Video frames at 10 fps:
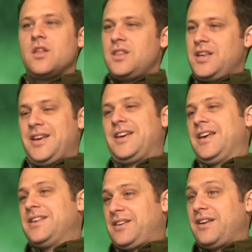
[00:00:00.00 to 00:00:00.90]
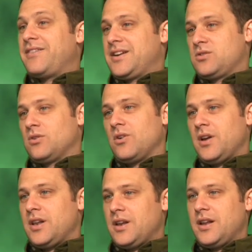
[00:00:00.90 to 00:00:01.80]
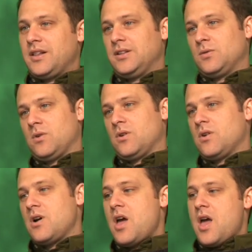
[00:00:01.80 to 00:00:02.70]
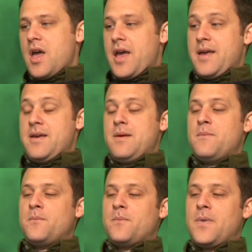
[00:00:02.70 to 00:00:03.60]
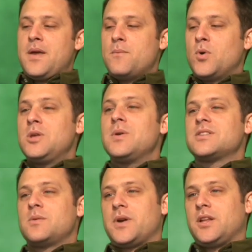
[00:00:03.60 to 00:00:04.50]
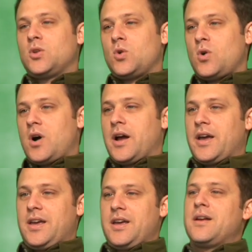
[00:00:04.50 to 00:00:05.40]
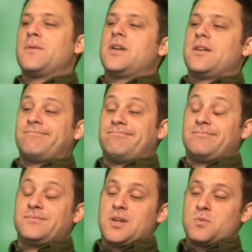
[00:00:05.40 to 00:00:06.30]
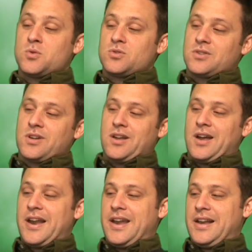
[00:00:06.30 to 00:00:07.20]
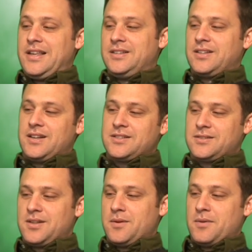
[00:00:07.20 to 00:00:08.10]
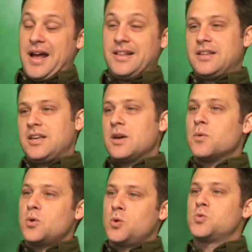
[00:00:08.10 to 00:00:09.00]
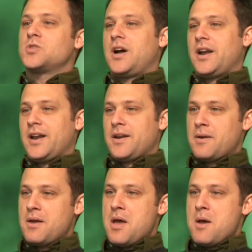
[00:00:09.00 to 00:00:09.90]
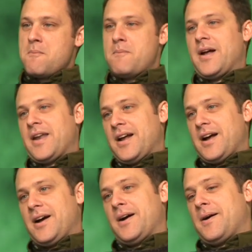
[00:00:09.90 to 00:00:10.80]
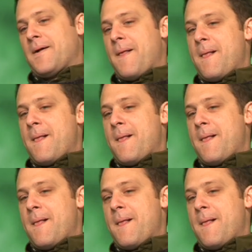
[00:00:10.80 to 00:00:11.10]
dije, es jefazo el, el título, ¿no? En, Bolivia se prestó a que eh, analistas eh, anti-Evo lo usaran para,